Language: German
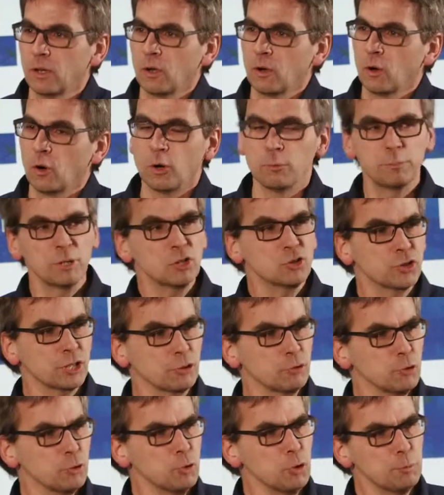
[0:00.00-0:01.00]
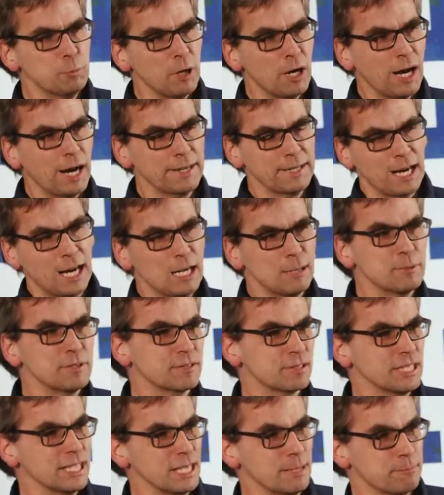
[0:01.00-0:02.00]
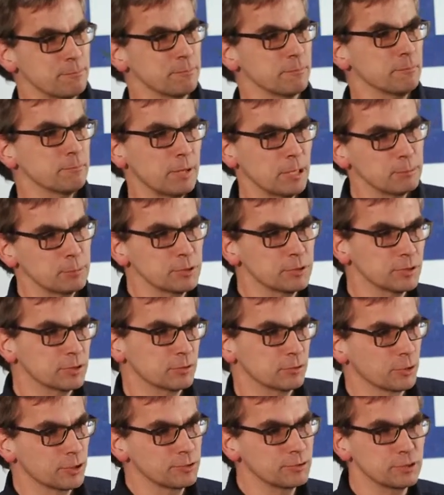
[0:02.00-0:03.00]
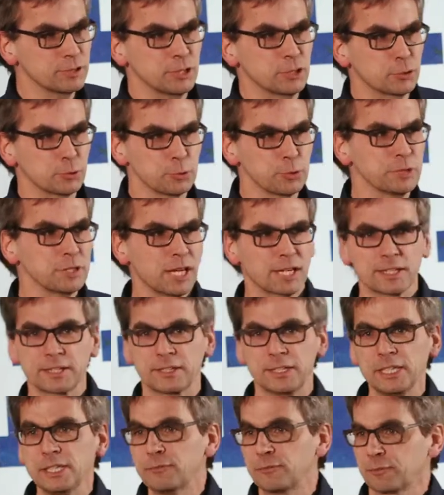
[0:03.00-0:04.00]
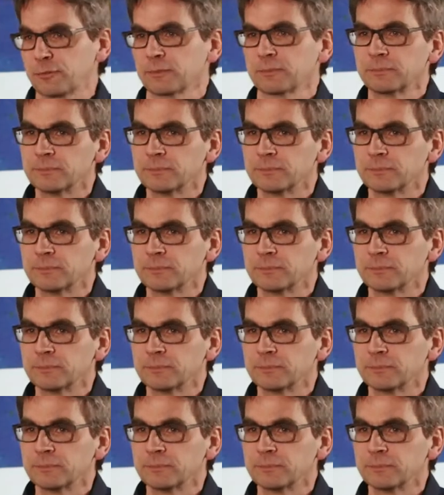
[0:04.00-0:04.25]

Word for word: und bin schon über ein halbes Leben bei Bündnis 90 Die Grünen aktiv.